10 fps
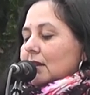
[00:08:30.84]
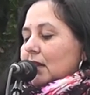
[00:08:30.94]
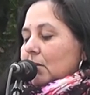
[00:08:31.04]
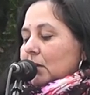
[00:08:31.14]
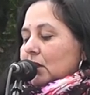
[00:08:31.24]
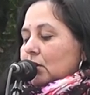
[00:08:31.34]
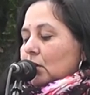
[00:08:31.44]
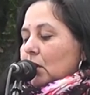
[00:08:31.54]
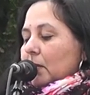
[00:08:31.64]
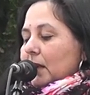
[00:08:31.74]
También
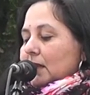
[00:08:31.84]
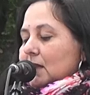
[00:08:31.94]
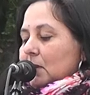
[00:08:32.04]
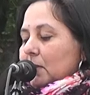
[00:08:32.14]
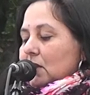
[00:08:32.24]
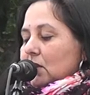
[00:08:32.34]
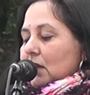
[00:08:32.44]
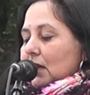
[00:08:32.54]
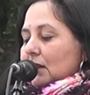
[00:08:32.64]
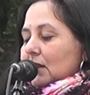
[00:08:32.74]
tuvo
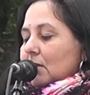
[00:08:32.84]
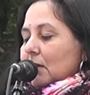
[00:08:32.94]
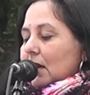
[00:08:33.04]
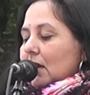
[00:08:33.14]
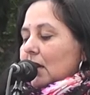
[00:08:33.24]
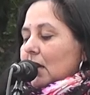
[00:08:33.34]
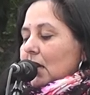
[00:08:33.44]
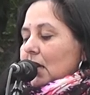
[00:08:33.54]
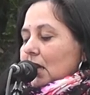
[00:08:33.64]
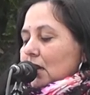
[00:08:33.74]
participación activa
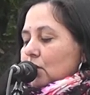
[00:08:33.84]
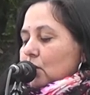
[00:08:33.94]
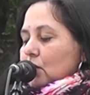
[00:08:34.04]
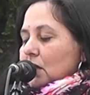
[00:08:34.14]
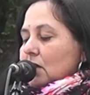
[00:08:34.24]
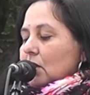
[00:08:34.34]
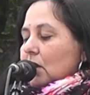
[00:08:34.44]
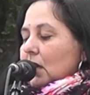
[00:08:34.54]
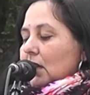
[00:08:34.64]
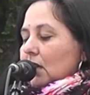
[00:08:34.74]
en los
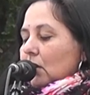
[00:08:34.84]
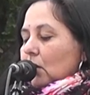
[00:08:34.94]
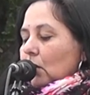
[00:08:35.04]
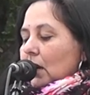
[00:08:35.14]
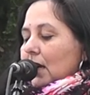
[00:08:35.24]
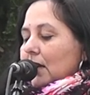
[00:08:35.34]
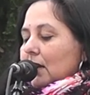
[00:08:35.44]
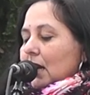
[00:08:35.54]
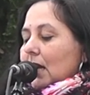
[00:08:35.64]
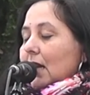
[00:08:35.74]
sucesos que dieron
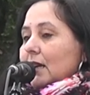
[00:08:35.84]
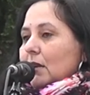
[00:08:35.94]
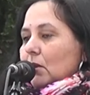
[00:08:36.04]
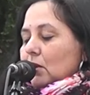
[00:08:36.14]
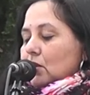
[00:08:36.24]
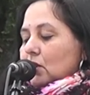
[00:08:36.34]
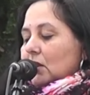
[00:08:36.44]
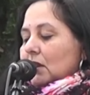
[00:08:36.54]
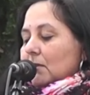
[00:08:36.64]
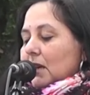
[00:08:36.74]
lugar a la
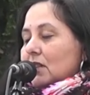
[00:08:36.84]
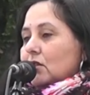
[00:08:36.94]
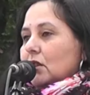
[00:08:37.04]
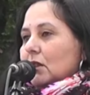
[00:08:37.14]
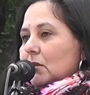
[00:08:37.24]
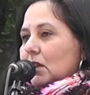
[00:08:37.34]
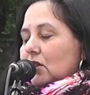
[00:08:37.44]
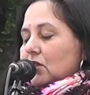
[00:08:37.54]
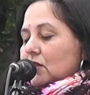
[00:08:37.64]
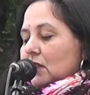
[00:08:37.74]
Revolución de Mayo de
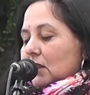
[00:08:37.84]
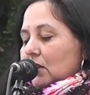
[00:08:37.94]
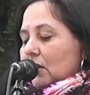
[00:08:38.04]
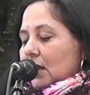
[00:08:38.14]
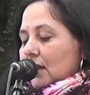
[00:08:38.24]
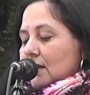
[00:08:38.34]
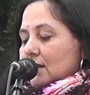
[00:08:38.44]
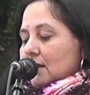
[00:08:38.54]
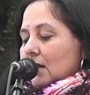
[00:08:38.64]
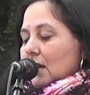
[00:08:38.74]

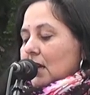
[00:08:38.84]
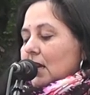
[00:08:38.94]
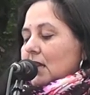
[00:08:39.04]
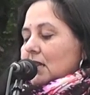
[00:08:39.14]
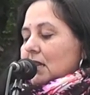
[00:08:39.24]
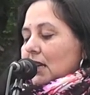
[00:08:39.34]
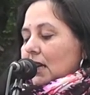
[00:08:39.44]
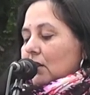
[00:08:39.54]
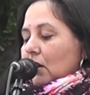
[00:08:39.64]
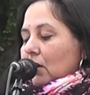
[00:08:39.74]
1810,
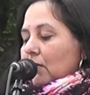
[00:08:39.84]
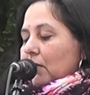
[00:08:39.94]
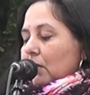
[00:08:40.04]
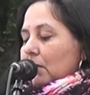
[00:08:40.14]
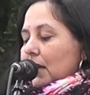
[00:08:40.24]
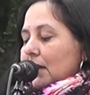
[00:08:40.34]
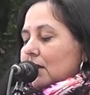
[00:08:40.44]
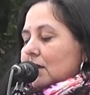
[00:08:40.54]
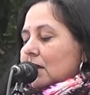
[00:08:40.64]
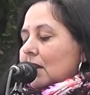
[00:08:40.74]
llegando a conformar
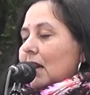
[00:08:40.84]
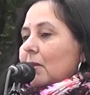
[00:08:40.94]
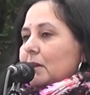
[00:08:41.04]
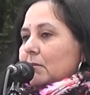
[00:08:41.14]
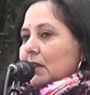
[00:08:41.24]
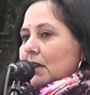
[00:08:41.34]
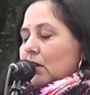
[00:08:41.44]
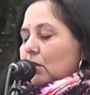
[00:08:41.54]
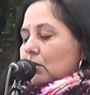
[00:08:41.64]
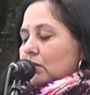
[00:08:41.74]
la
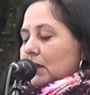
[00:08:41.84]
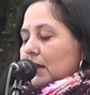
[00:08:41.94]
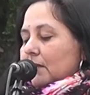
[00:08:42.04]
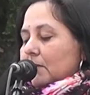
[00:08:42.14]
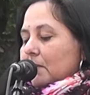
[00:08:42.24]
primera junta.